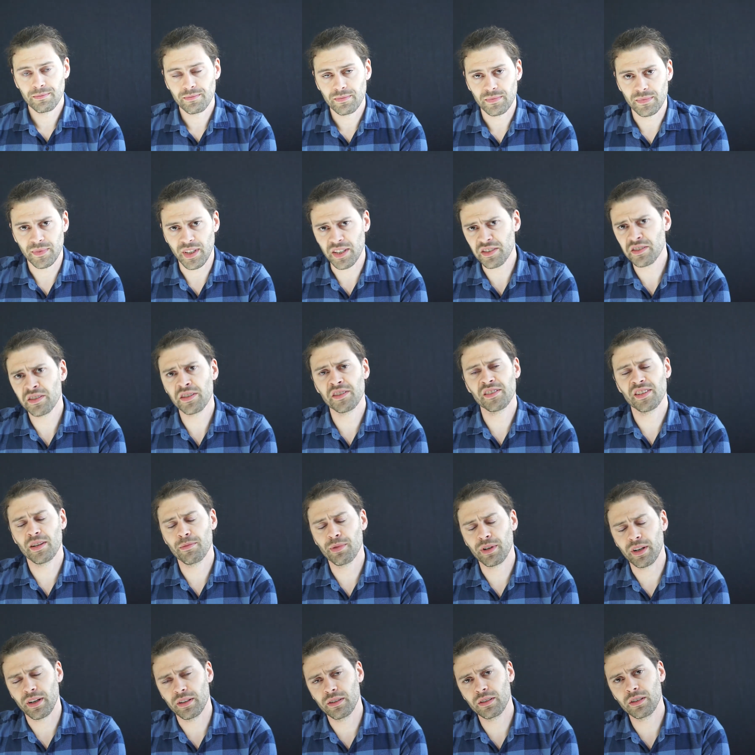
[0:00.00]
Das ist eine sehr
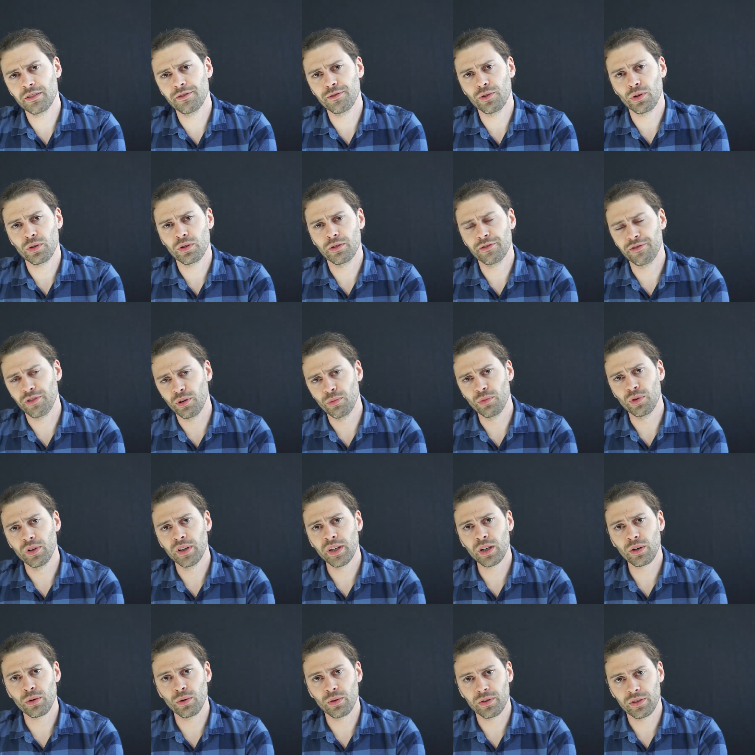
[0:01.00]
bekannt gewordene
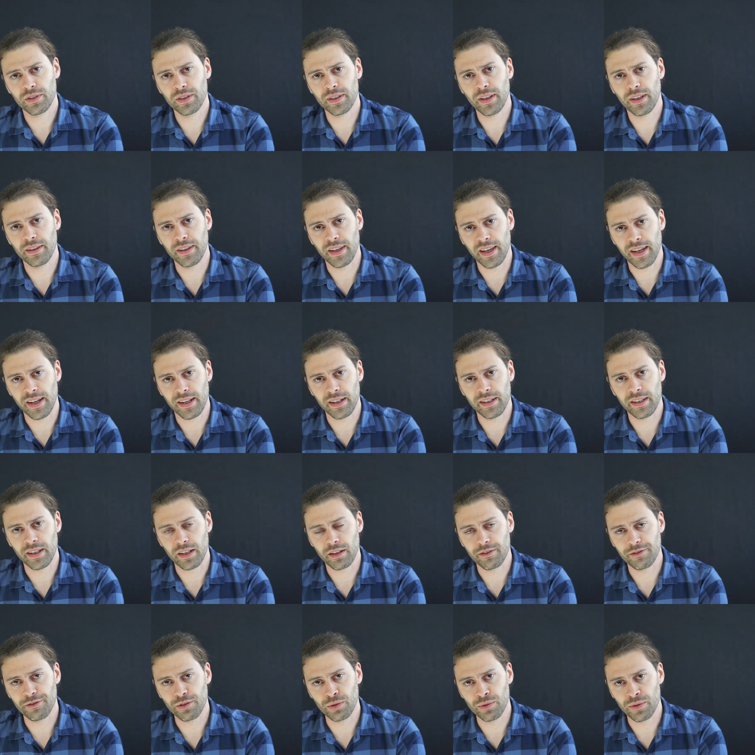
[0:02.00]
Formulierung, die der Nägel hier
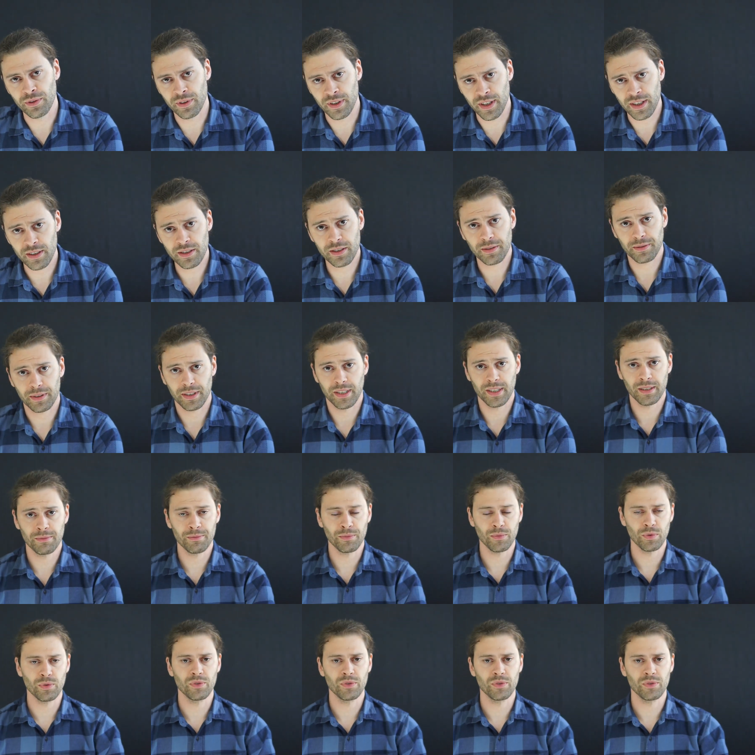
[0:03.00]
gefunden hat ähm,